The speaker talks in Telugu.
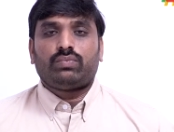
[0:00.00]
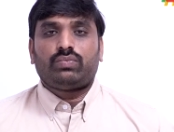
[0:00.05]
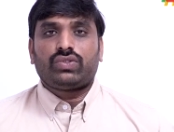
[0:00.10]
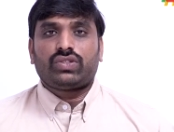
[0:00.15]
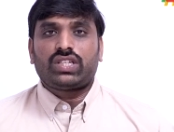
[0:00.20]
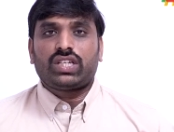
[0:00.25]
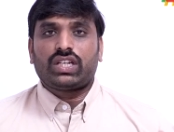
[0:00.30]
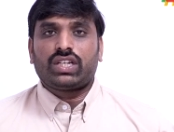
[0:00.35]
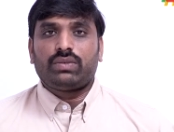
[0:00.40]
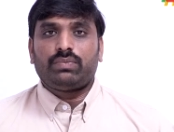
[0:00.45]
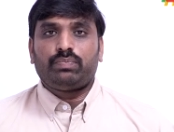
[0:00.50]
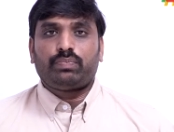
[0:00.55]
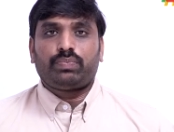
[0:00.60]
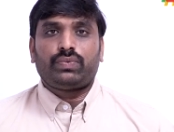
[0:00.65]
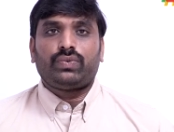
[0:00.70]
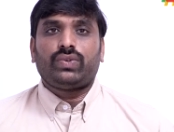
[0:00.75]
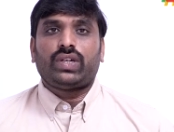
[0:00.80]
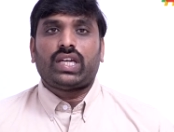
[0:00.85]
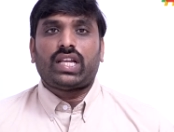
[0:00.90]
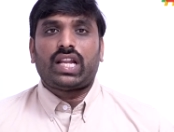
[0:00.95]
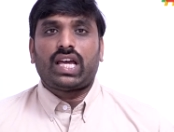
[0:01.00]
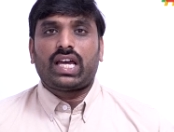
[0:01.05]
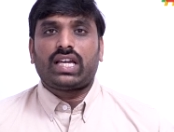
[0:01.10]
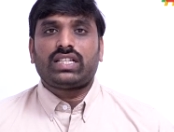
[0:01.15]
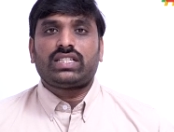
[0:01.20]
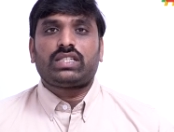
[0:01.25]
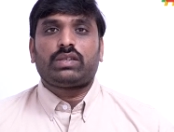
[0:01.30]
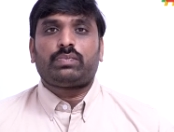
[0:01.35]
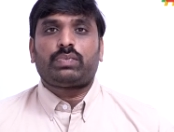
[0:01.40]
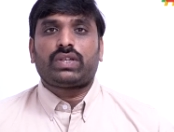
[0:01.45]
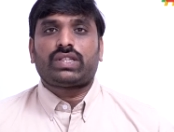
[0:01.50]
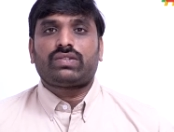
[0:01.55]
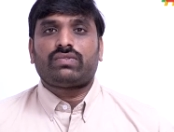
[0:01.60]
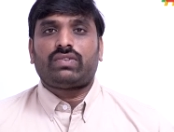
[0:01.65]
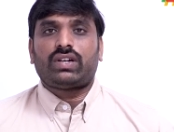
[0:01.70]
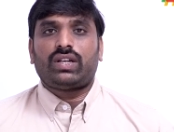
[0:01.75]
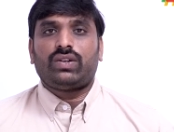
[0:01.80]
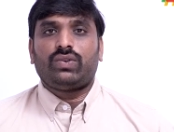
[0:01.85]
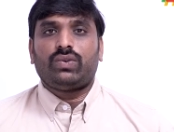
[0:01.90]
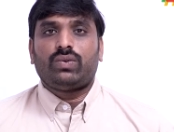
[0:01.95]
బుజ్జగింపు ఎలా అని చెప్పేసి
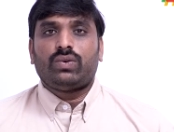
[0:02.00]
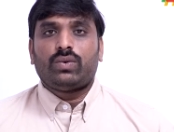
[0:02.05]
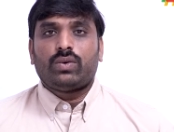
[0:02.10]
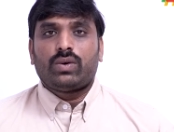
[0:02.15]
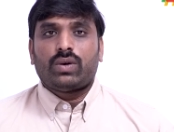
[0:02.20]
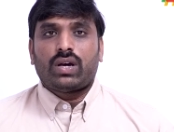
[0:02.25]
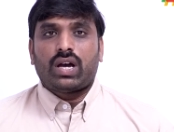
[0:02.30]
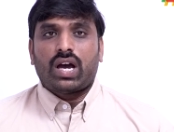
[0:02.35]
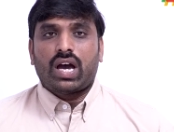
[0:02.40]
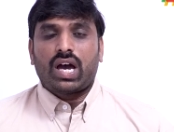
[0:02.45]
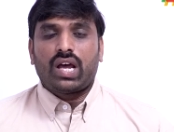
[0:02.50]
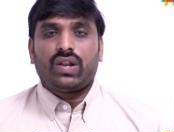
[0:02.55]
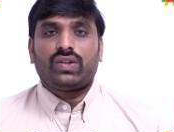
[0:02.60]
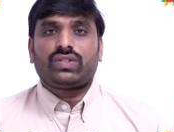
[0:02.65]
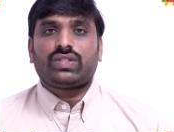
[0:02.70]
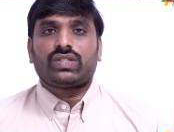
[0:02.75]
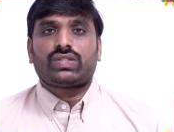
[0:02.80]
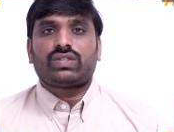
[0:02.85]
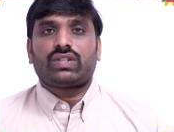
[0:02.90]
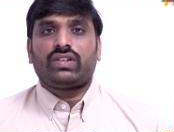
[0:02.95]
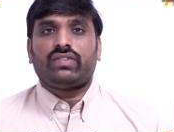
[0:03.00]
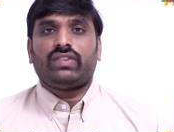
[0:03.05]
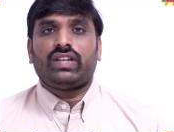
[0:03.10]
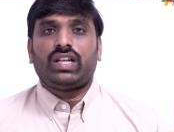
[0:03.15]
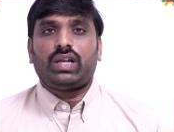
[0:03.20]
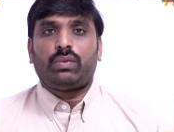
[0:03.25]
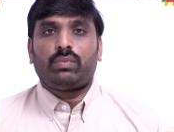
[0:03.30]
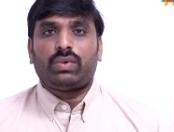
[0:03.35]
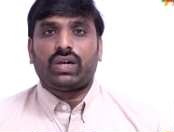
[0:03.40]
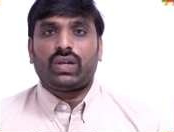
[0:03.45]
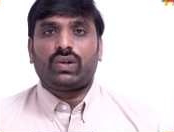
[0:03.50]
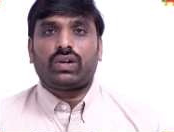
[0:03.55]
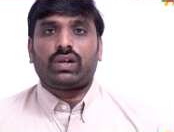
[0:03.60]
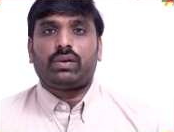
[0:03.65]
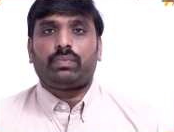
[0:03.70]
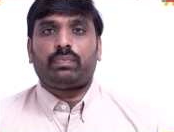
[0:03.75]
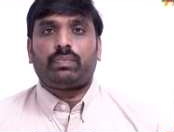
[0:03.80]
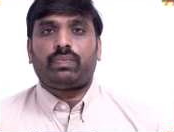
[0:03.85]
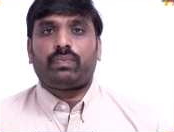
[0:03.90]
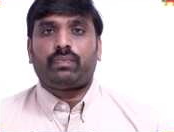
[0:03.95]
వాళ్ళు ఆలోచిస్తున్న వేళ మరొక
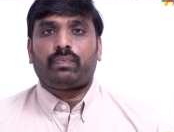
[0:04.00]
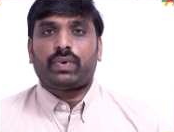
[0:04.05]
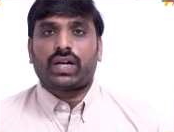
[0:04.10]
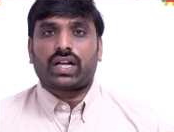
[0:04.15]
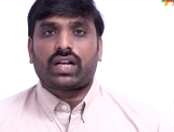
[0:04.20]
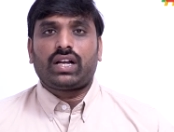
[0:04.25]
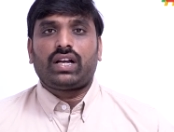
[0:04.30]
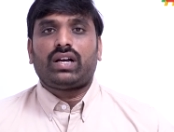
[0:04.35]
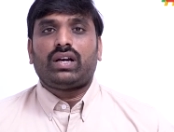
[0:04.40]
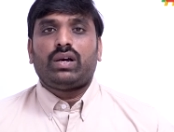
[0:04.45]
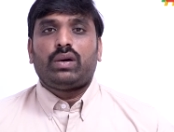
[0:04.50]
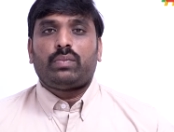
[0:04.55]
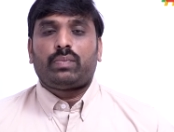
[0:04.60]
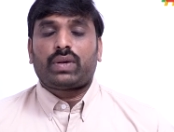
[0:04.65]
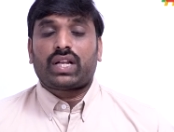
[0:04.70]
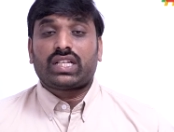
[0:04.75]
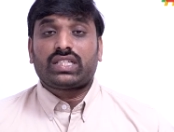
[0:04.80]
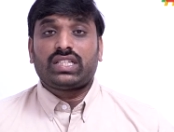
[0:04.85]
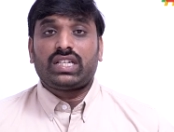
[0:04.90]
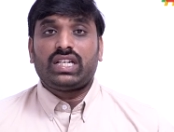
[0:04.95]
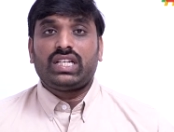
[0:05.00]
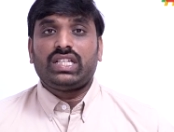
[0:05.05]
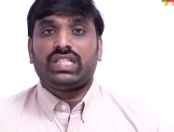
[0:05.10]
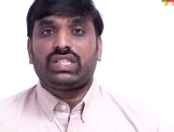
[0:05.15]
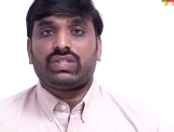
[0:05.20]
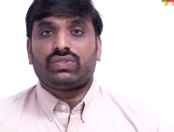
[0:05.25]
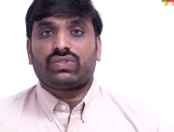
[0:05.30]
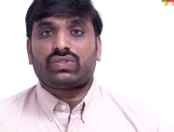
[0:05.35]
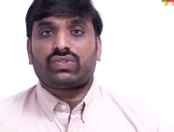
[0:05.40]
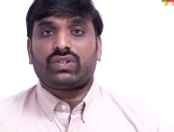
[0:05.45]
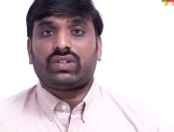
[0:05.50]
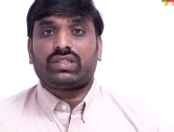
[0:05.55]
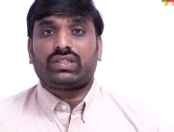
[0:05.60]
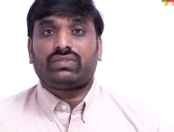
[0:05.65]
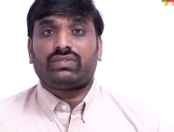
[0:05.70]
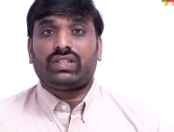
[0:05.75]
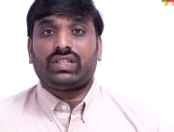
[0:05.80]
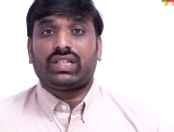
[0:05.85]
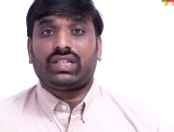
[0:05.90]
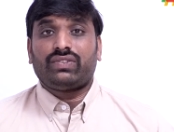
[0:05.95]
పక్క ప్రజల నుంచి
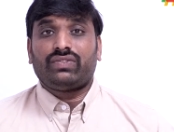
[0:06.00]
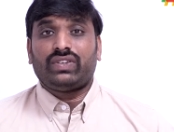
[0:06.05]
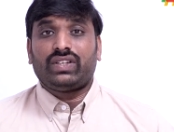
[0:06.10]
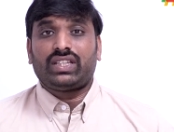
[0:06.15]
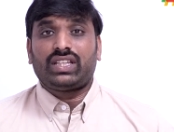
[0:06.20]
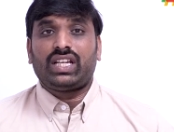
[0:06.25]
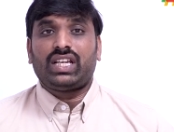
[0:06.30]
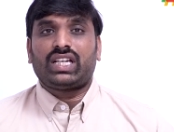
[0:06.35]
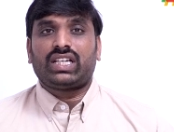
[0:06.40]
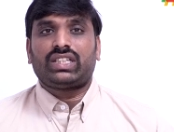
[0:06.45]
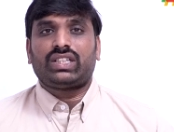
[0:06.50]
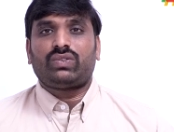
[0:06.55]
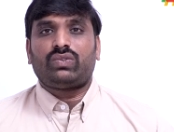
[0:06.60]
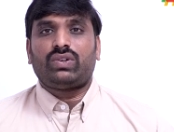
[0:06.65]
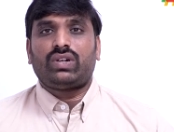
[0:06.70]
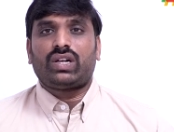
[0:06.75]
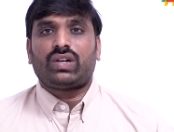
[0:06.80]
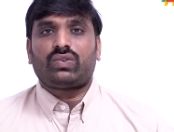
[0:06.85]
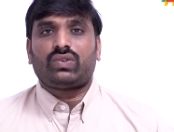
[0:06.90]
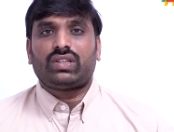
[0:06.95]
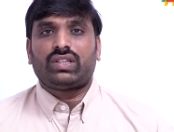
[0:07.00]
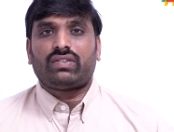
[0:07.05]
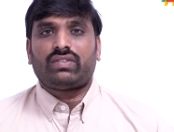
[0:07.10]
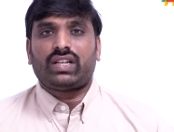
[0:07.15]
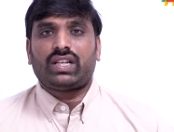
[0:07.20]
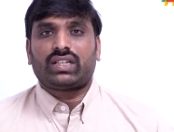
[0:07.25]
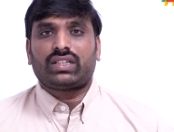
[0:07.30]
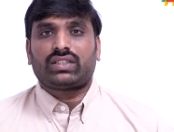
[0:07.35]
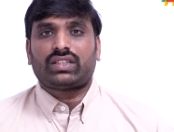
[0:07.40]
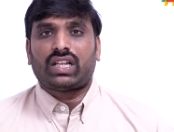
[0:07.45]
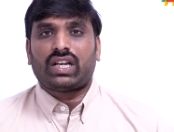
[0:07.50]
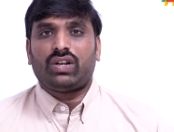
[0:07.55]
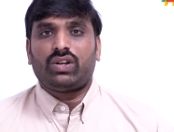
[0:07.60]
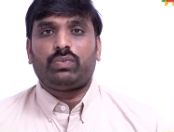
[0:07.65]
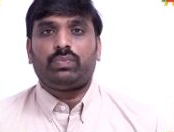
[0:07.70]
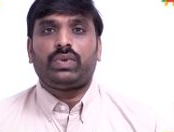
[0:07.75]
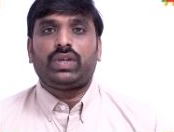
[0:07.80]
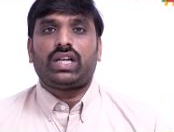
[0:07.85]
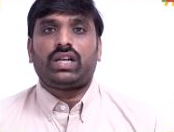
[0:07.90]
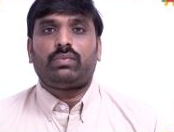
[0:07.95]
వస్తున్నటువంటి వ్యతిరేకత కూడా కొంత వాళ్ళకి
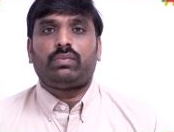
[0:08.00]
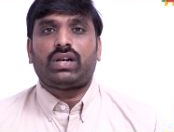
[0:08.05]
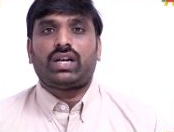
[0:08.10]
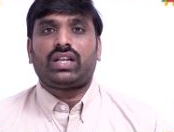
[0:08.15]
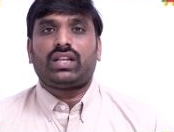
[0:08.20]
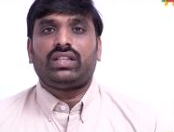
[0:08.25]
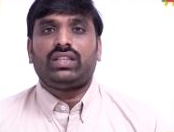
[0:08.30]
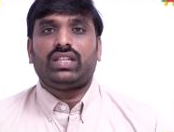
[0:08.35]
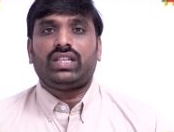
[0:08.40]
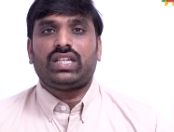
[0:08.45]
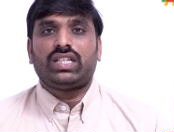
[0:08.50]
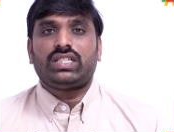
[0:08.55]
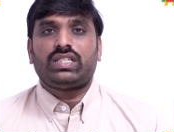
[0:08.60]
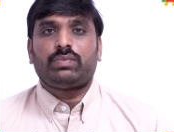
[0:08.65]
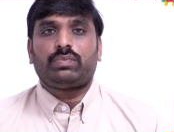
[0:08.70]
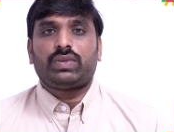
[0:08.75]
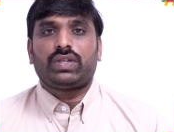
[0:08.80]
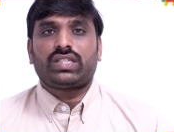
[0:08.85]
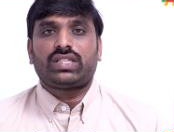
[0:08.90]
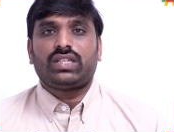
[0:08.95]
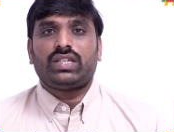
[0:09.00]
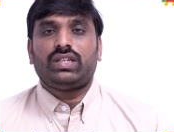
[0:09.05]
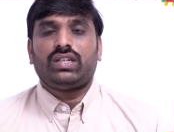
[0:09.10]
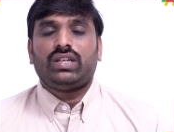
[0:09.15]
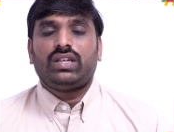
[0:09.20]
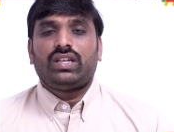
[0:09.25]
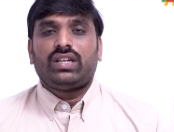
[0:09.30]
తలనొప్పిగా మారింది అని చెప్పేసి